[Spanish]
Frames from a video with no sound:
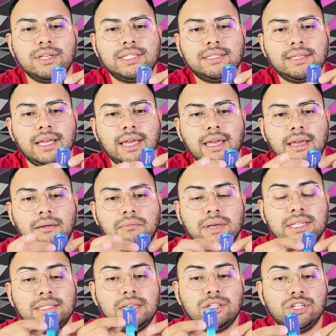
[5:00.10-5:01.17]
este,
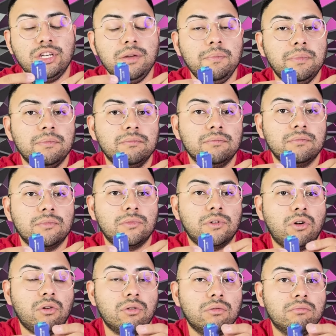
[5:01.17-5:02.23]
este chip
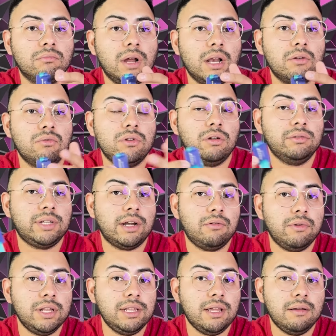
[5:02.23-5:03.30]
con alguna otra
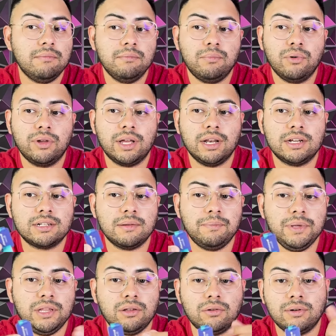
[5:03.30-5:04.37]
cuenta, porque les
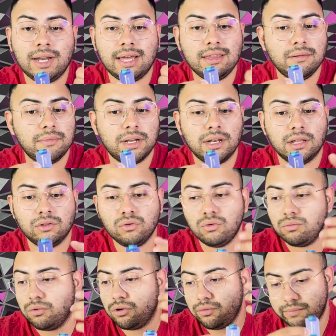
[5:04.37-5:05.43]
repito, nadie más la
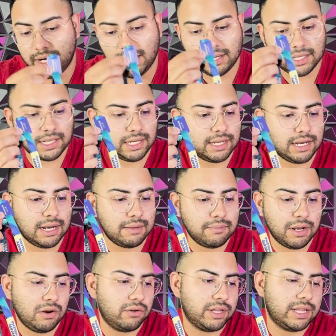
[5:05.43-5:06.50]
tuvo, me, la quita aquí
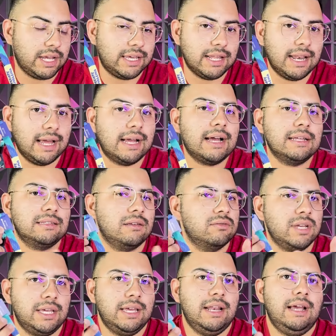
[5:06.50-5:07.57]
me lo quita aquí en la casa, o
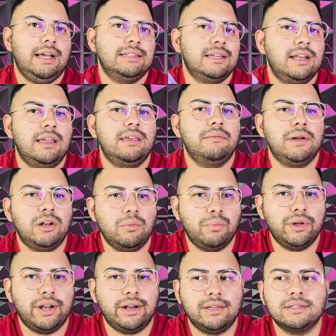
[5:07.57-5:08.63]
sea, aquí en la casa nadie más lo
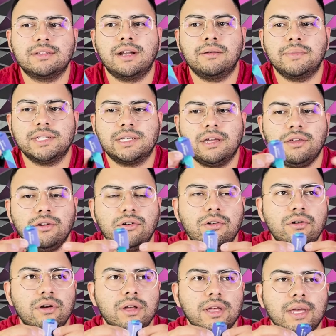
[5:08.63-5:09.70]
puede registrar más que
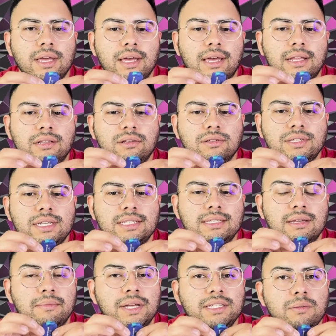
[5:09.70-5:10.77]
yo. Entonces,
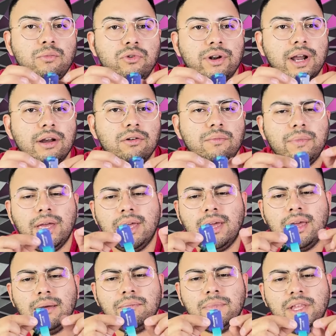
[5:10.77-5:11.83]
se me hace muy raro.
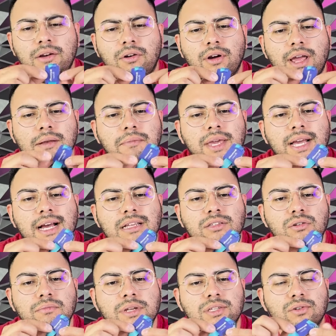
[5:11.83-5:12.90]
Eh, digo, en mi
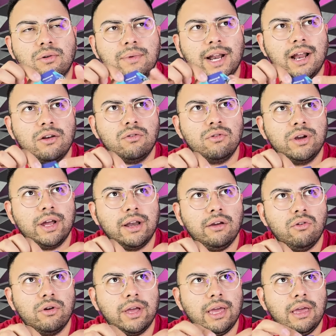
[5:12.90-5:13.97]
caso me sobraron
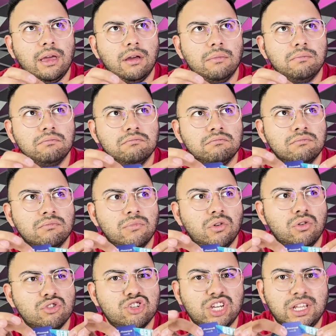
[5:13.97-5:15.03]
creo que
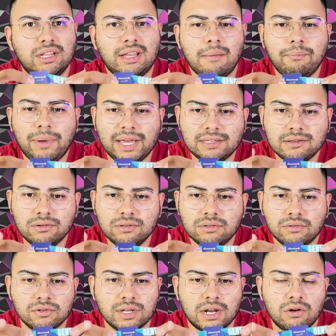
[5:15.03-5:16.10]
80 pesos,
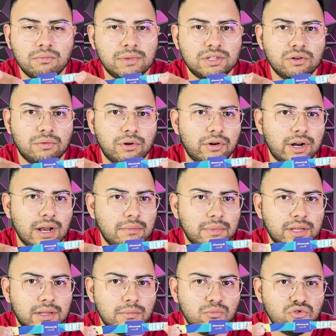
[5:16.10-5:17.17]
o sea, no me sobró
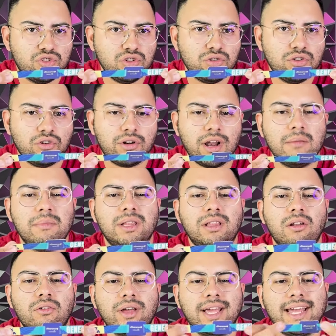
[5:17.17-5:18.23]
realmente mucho. Yo realmente
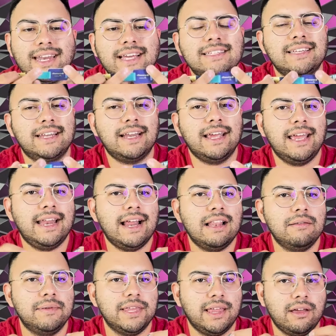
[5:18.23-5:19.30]
lo que quería hacer era
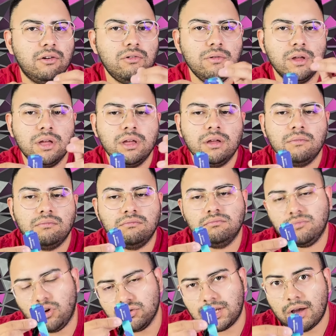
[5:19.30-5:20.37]
el video,
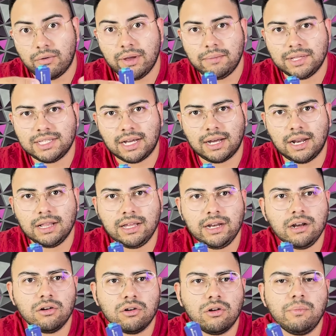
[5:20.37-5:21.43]
o sea, obviamente sacar el
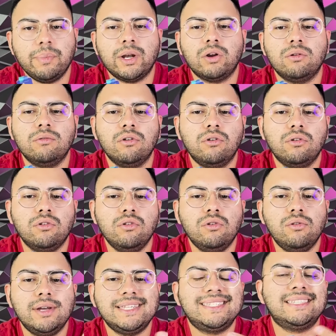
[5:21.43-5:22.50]
dinero, ¿no? Pero no,
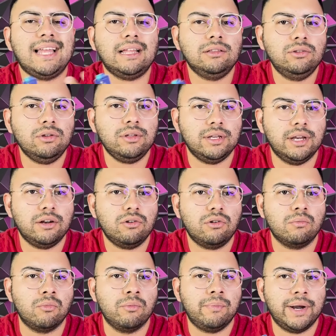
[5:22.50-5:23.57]
no es tanto dinero
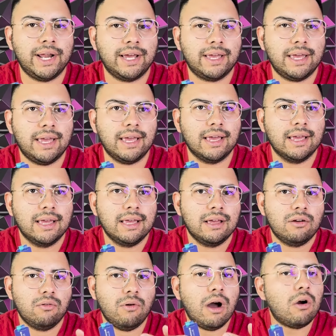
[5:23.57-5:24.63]
como para que,
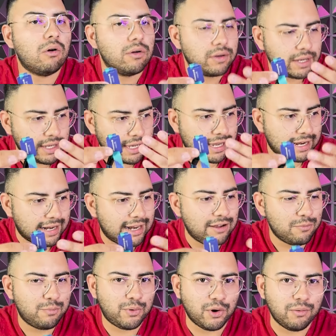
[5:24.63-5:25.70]
wow, genere
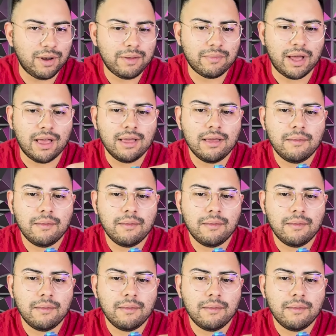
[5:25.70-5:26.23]
un problema.